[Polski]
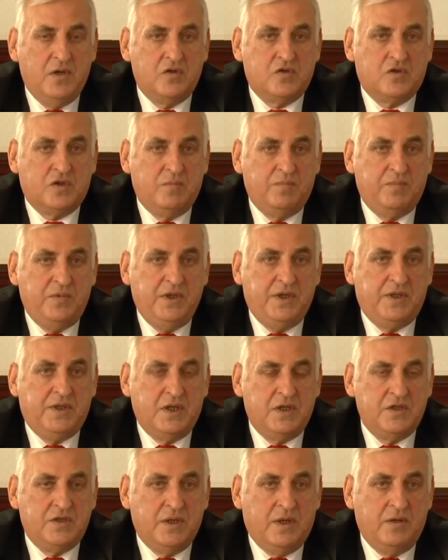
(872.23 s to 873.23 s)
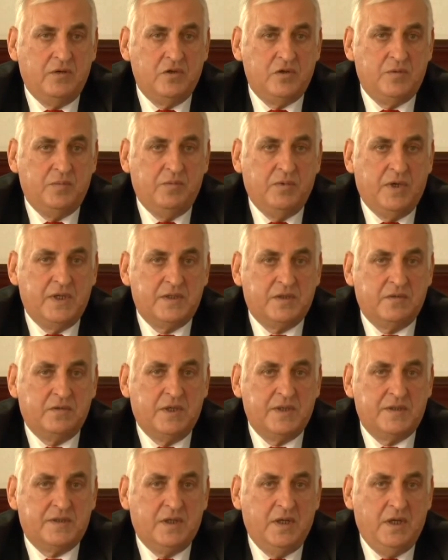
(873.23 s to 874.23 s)
żeby ich ta działalność była
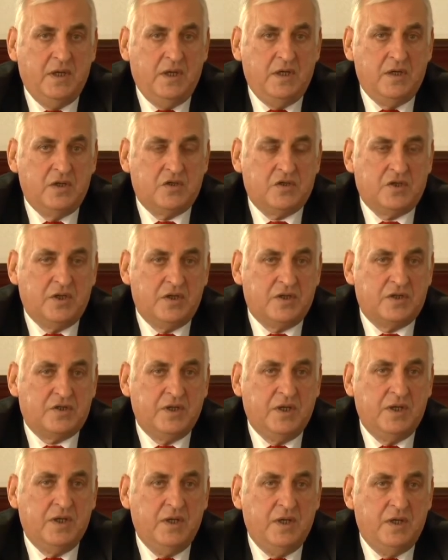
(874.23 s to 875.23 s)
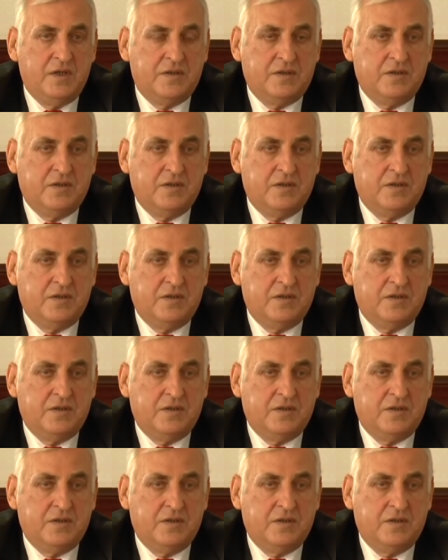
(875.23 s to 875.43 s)
coraz szersza,